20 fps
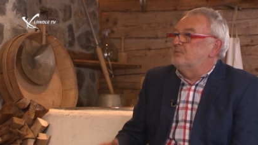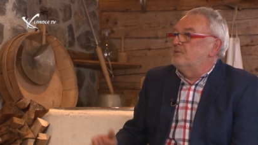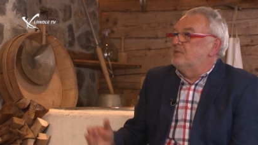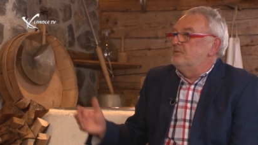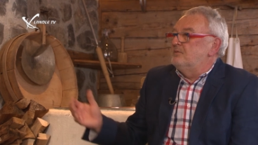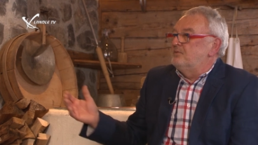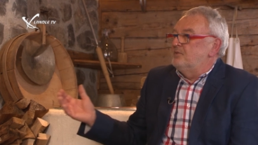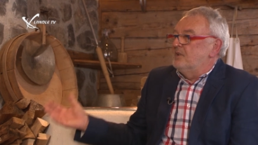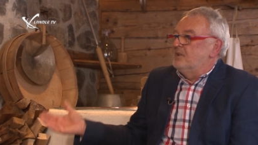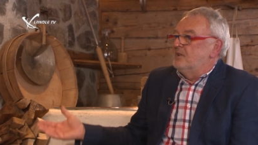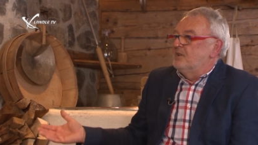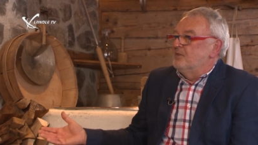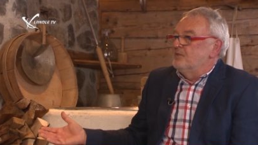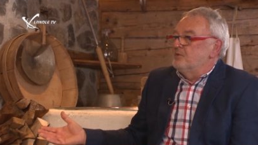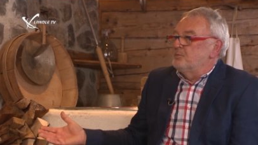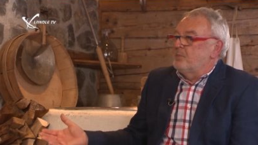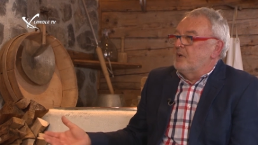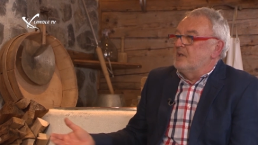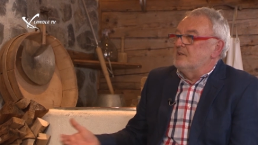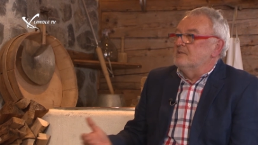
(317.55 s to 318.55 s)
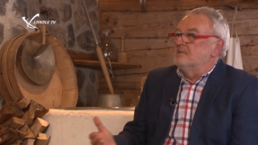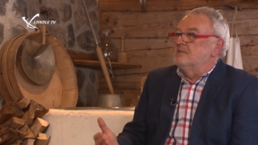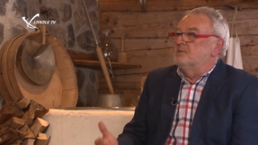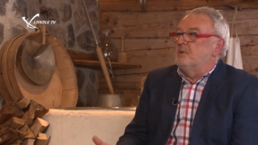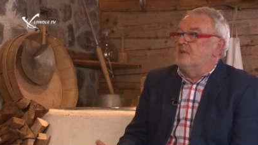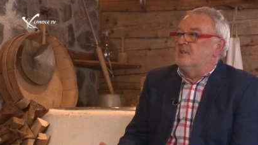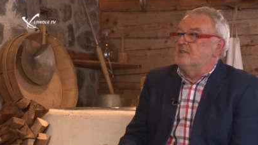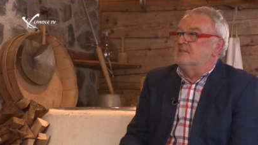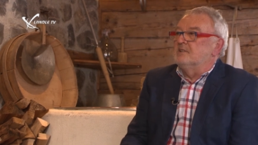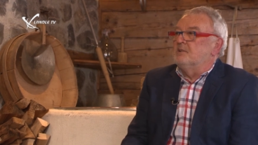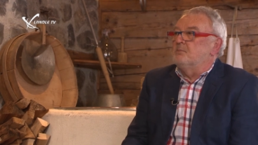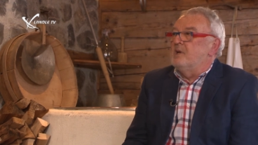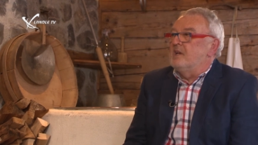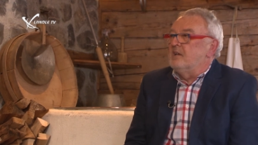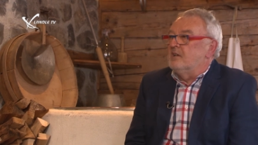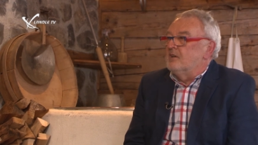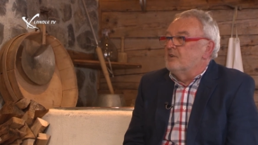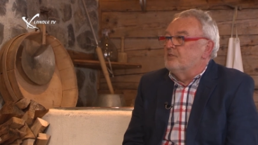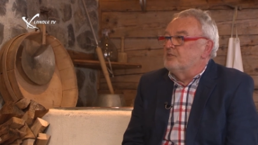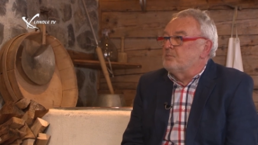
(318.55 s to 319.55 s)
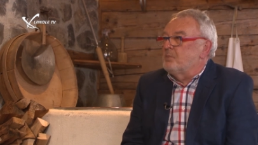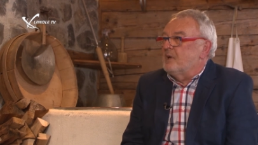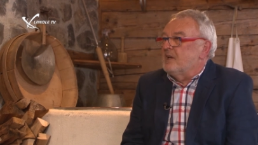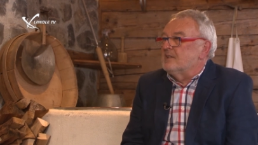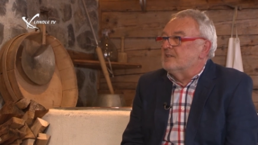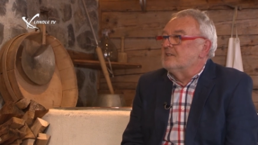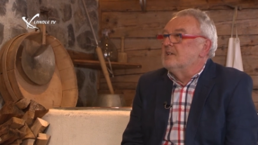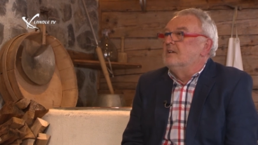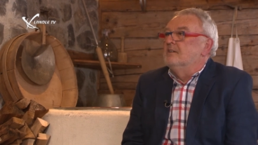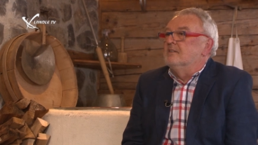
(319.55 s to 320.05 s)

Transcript: Verkaufspreis und zweitens am Einkaufspreis.